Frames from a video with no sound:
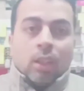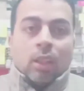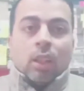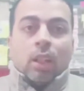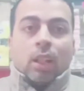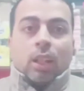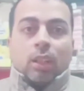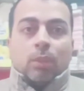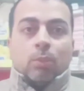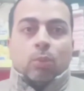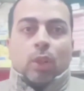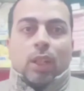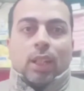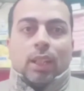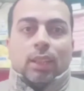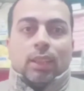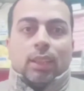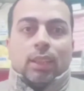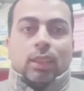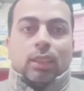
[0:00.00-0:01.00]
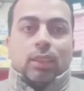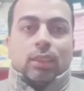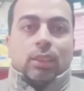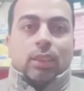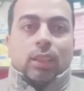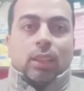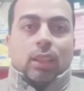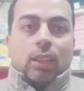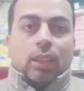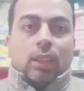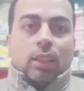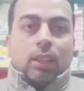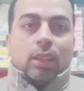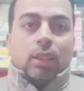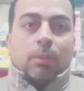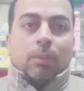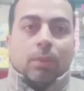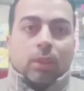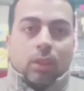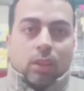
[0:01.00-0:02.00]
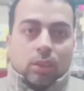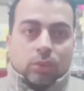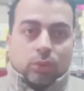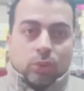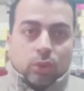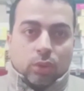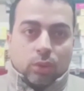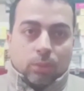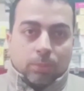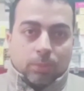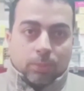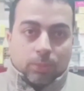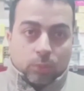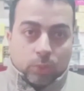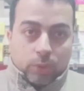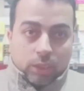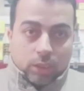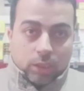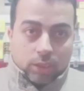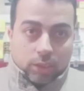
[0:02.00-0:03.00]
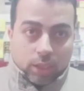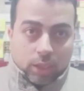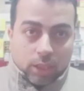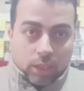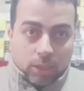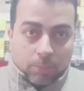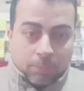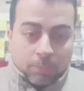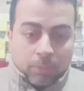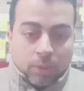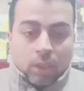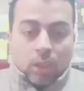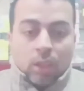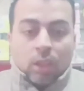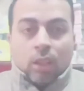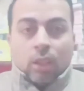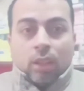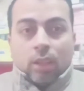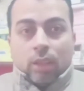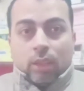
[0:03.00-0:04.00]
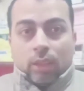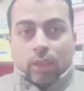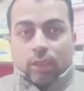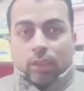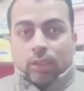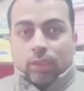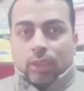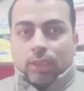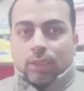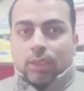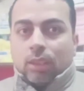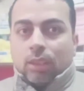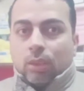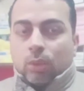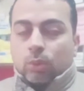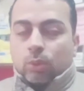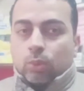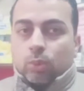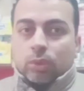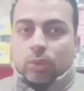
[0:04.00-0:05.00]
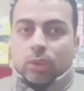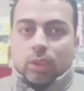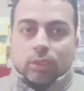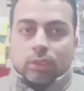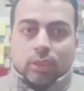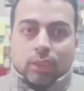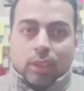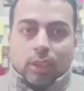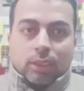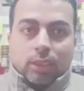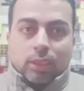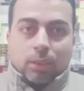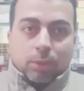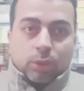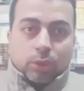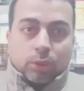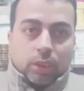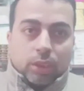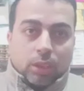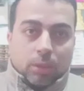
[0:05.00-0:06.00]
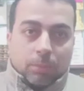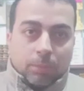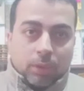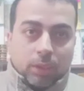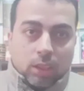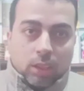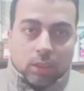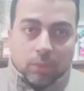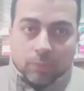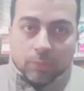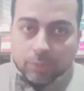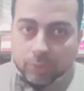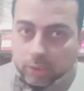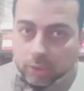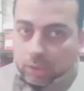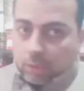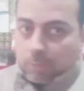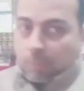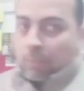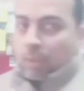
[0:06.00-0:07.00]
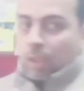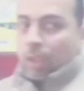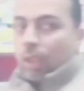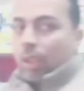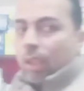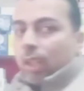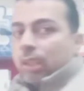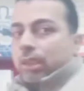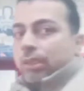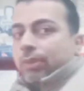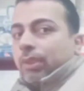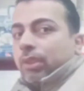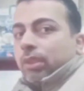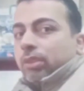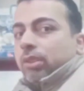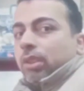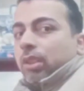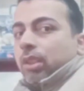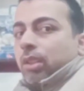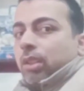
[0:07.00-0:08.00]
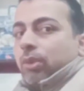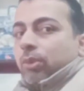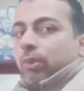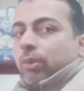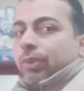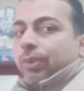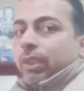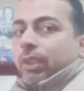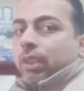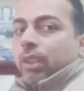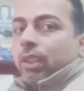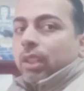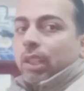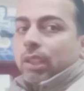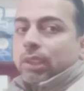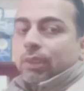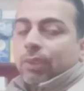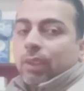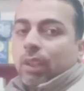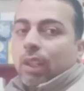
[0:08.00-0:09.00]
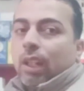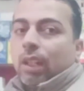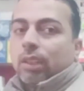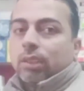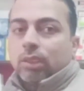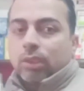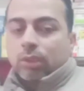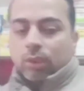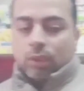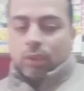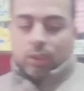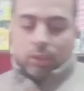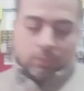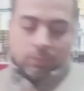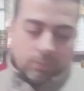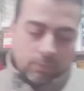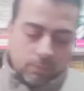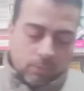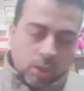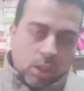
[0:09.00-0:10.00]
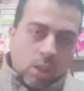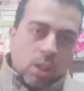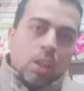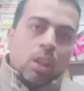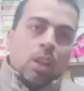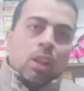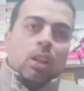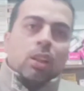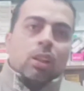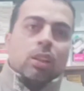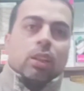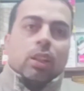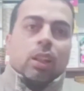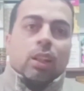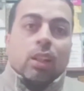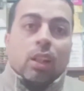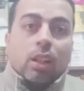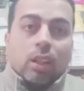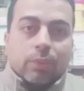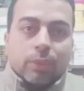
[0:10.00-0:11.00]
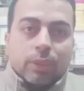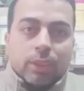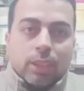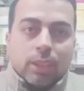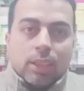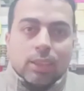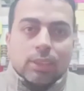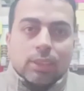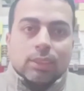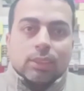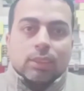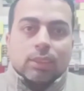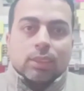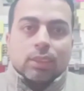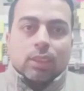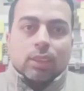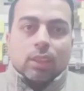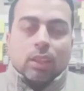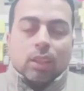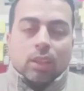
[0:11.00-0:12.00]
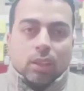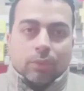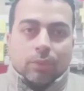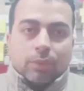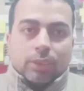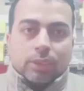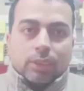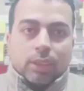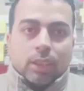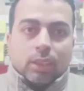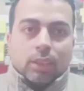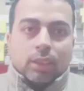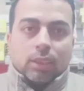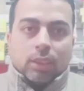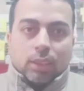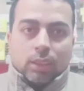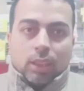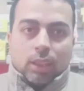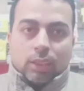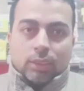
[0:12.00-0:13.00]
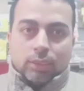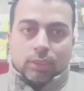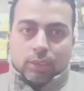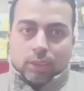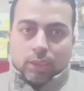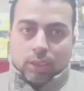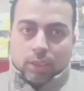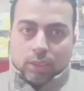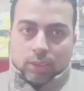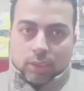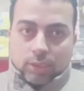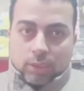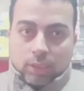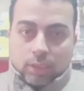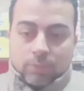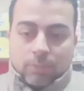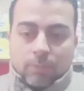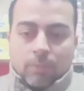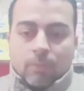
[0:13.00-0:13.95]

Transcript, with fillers: هكلمكم عن التهاب الأعصاب والتهاب عرق النسا خصوصا الناس اللي بتشتكي من ألم في أسفل الظهر وفي أسفل أحد الساقين آه، أنا أعرف الناس آه، أعرف إزاي ان أنا عندي عرق نسا